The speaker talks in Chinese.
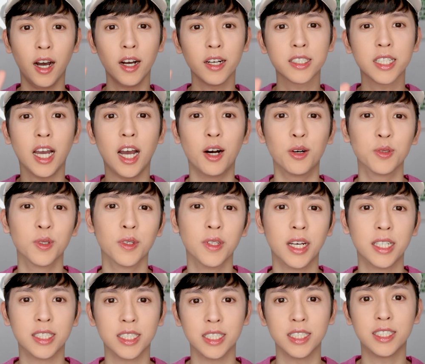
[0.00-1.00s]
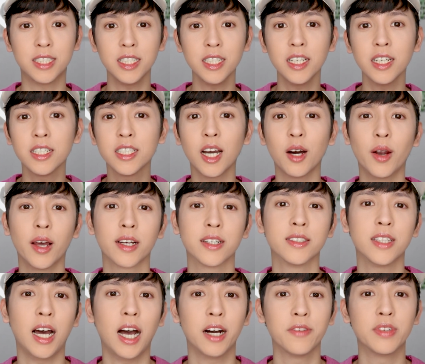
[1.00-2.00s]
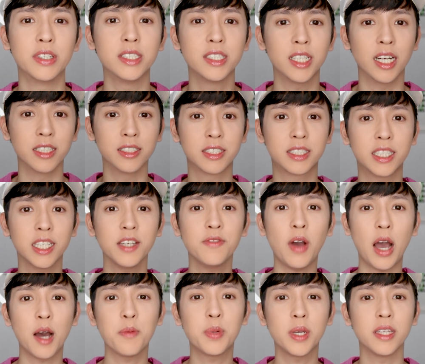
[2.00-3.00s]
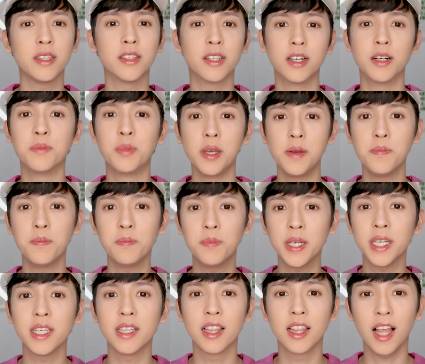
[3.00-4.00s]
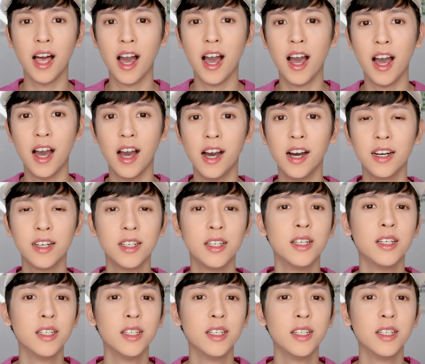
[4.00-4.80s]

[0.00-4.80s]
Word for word: 哈喽，大家好，我是红大基，今天呢要来跟大家分享洗发品的评比啦。